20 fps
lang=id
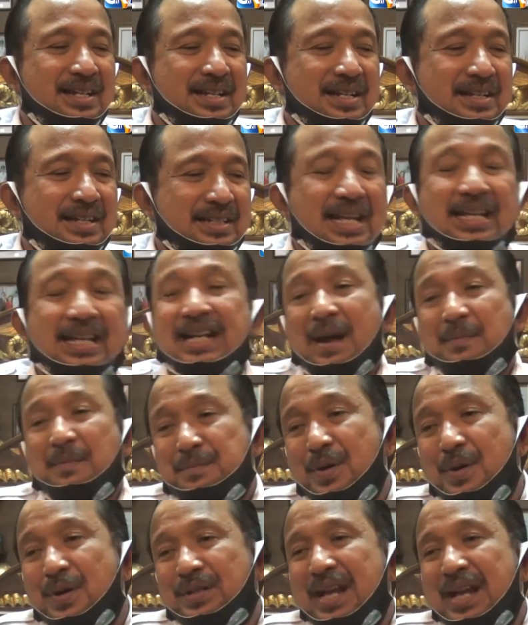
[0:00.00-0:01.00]

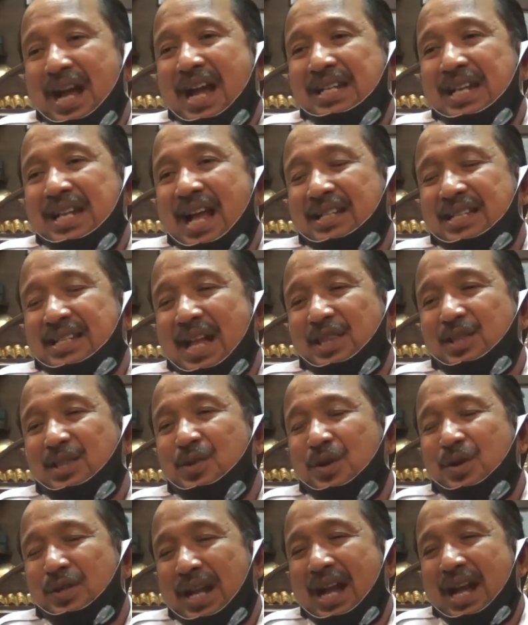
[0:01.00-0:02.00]
digabung dengan yang satu
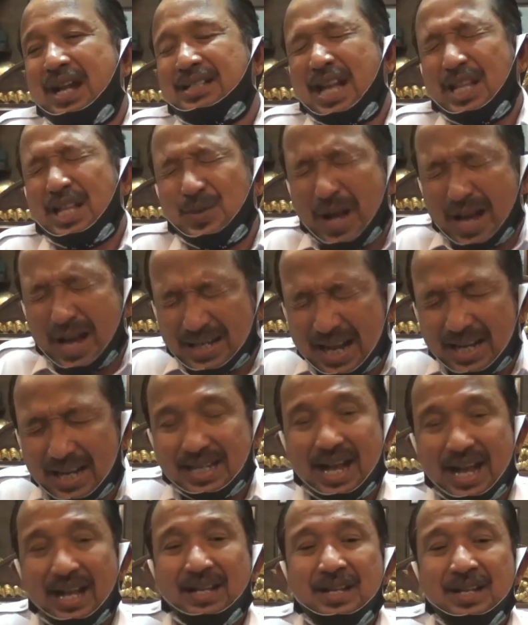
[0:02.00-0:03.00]
orang satu anak
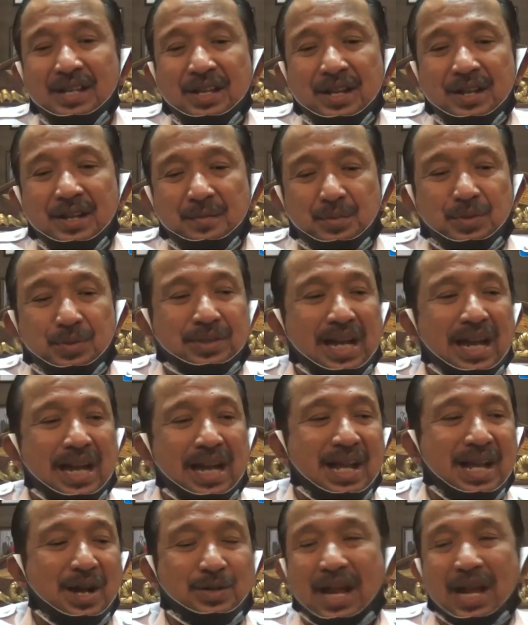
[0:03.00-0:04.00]
yang
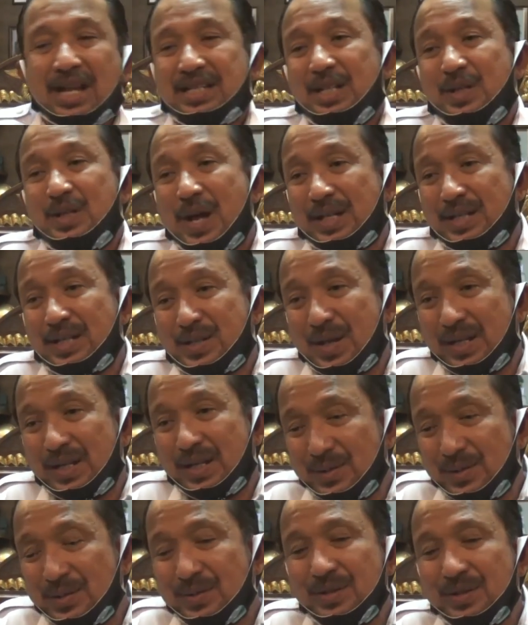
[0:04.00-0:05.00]
putranya orang sidoarjo
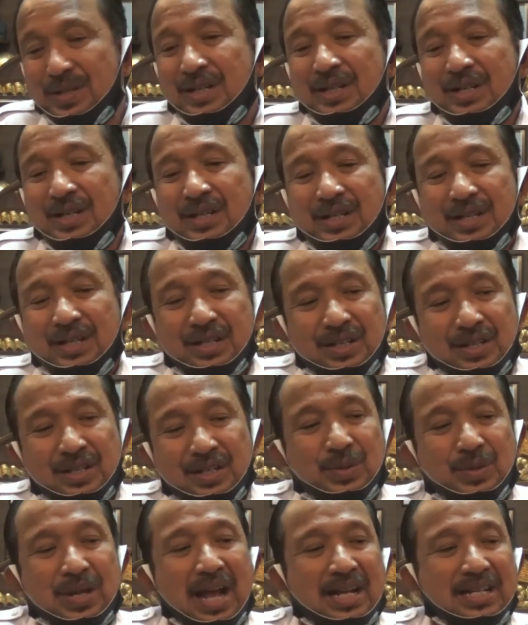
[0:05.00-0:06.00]
itu
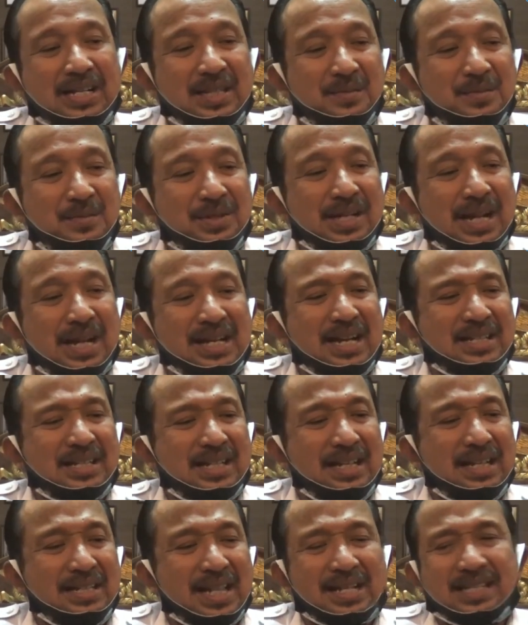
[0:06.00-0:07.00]
sudah ketemu sekarang
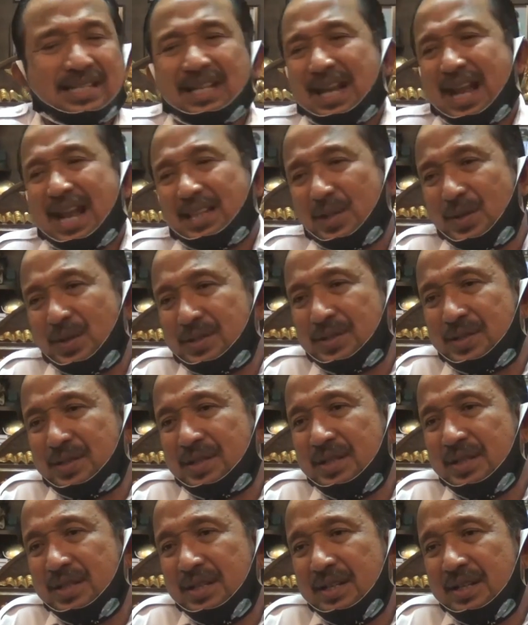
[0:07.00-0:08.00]
sekitar 113
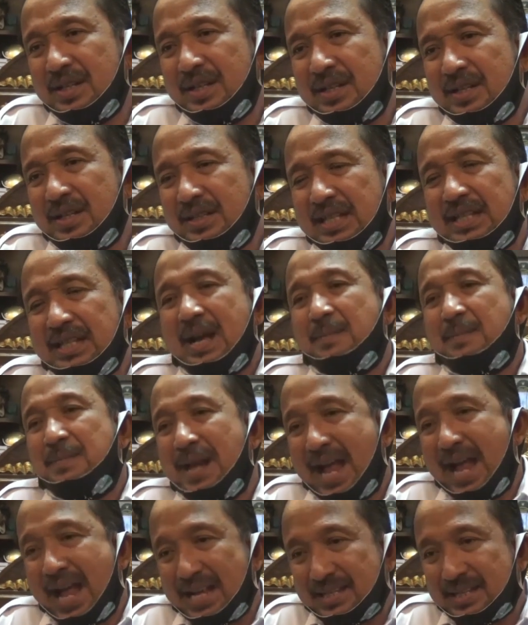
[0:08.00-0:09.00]
ya.
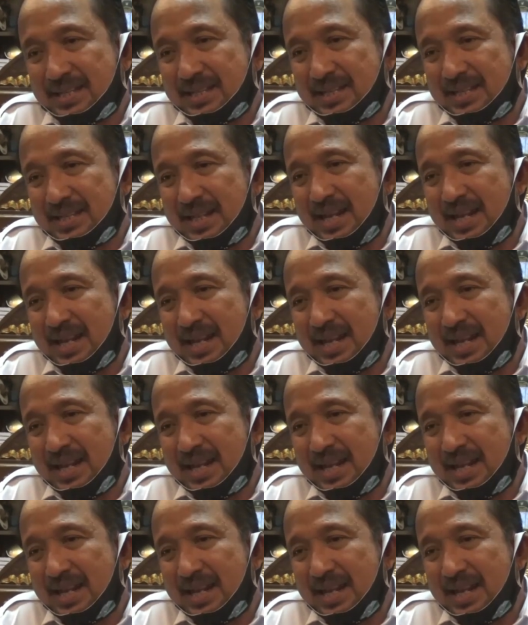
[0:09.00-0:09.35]
belas